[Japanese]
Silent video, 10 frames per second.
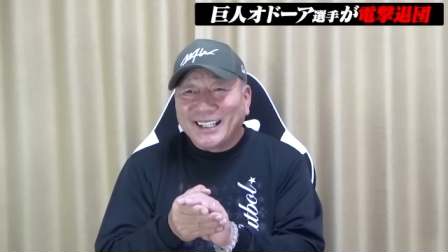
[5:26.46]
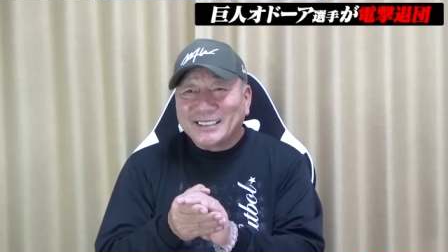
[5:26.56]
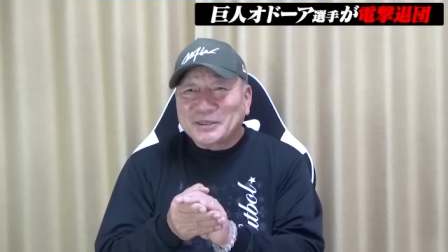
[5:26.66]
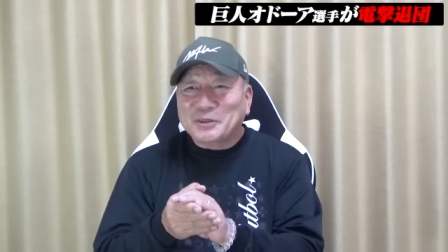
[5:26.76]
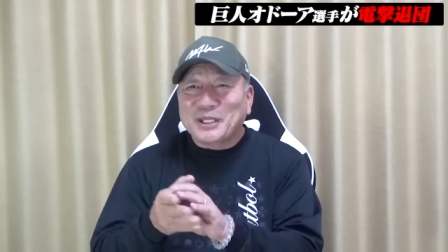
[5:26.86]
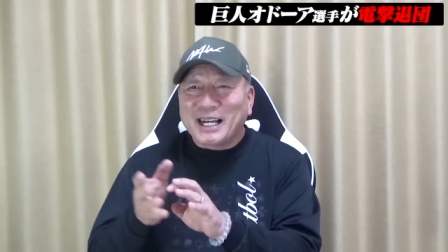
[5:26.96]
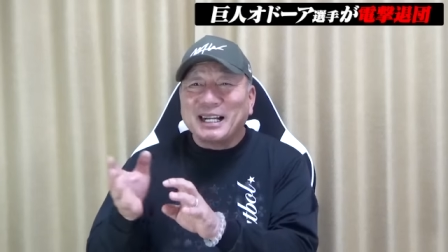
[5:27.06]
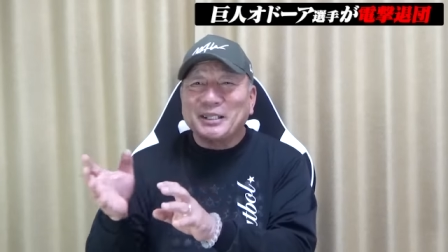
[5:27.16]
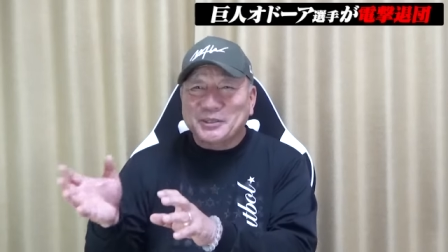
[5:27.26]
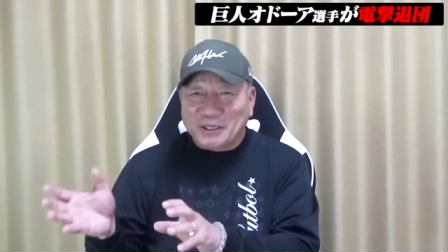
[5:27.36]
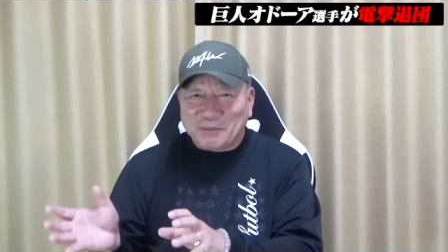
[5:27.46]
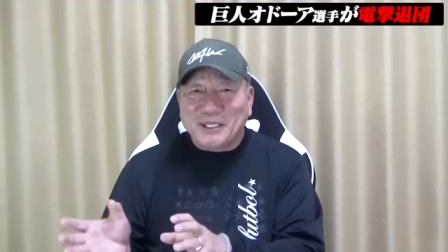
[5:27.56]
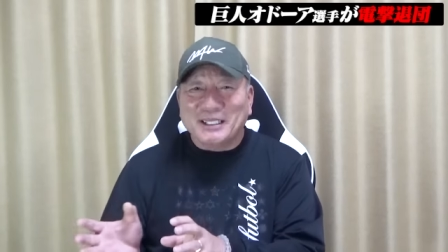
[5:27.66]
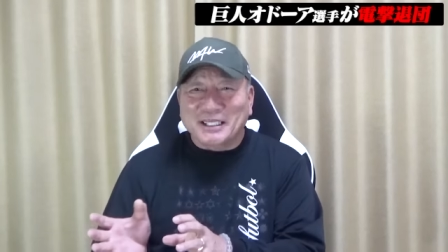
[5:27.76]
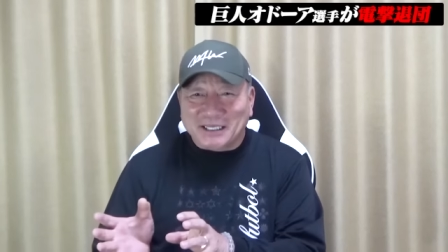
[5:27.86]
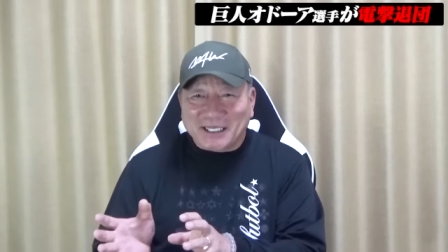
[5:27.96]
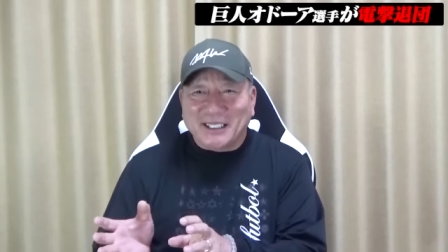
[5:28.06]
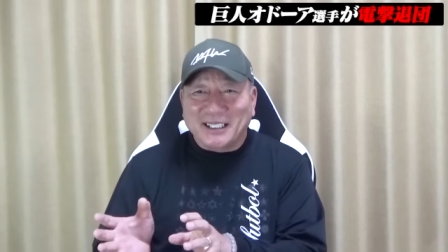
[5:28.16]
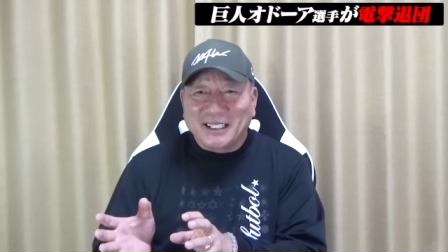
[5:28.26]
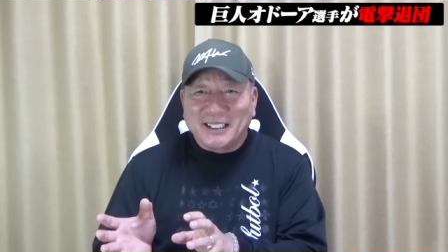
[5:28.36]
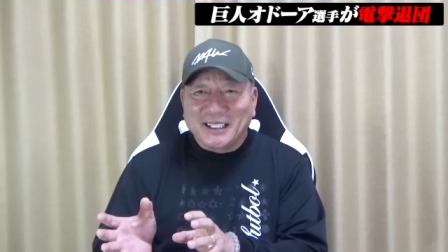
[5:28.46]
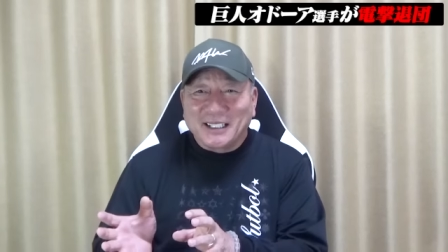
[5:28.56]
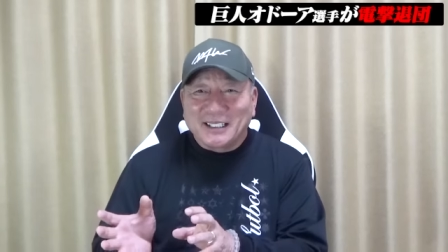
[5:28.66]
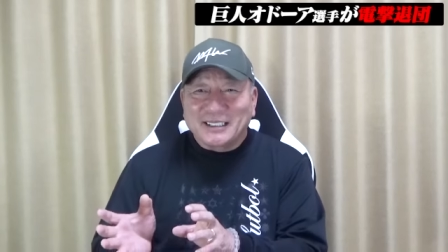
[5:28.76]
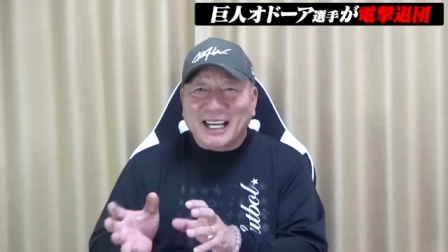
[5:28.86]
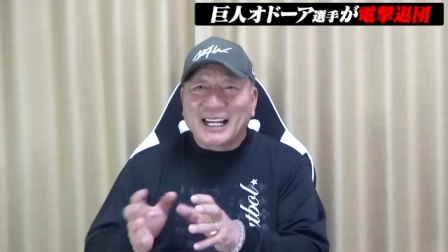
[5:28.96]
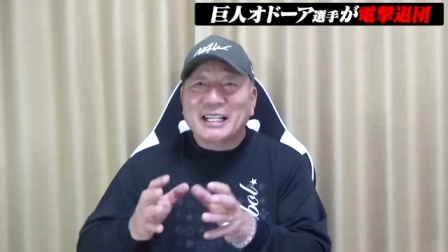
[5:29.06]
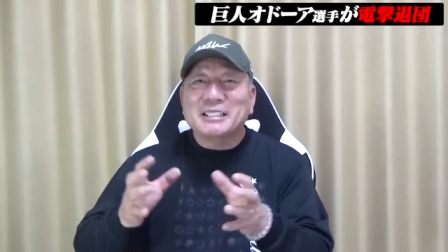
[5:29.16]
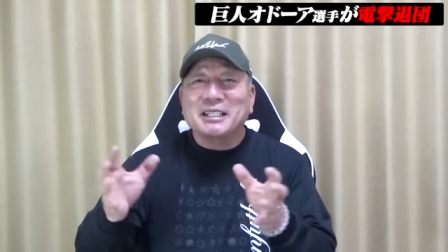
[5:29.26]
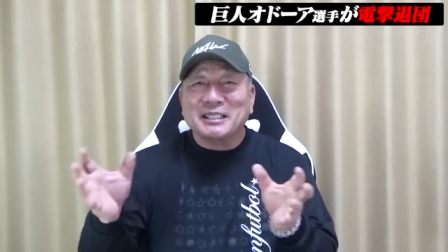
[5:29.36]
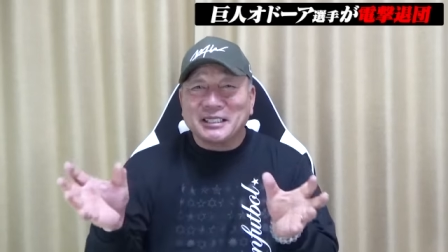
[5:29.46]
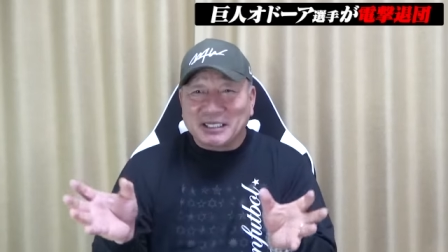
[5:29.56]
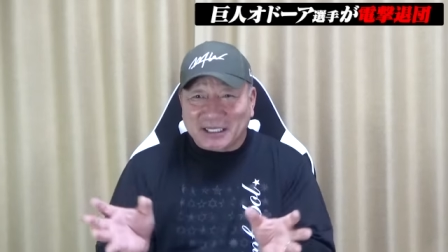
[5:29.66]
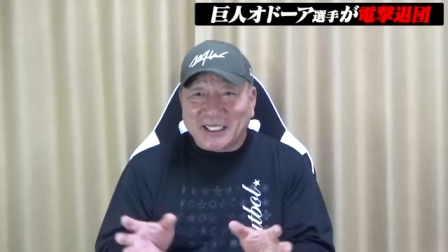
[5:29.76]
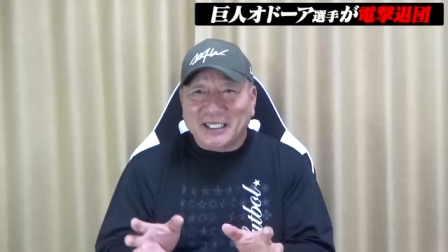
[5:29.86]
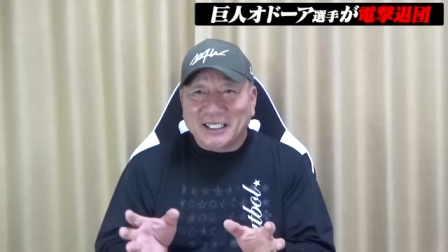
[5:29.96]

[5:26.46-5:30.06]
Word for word: すごく仲良しに見えたじゃない。はいで話し合えてたね、